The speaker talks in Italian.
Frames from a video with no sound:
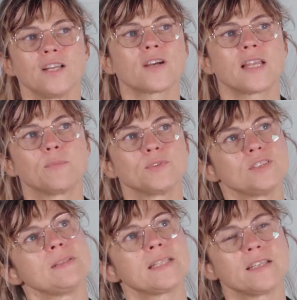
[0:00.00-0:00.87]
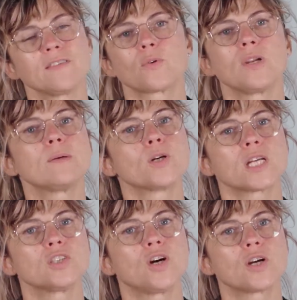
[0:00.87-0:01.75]
Allora la possibilità di avere un
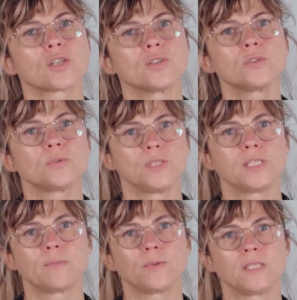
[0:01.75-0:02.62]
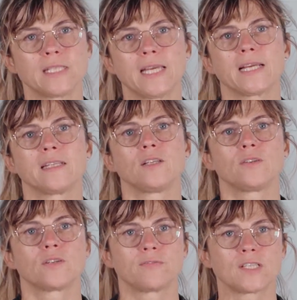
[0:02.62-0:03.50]
laboratorio qui al
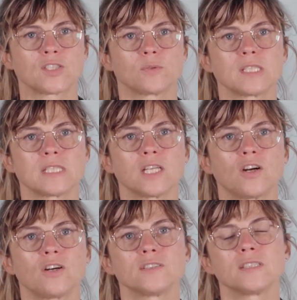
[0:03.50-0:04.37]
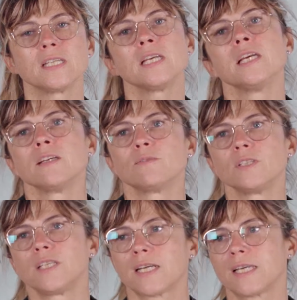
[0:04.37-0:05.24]
Politecnico che faccia queste cose
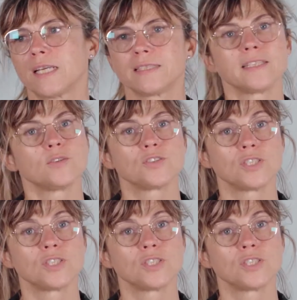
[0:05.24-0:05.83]
vuol dire dire che l'Ateneo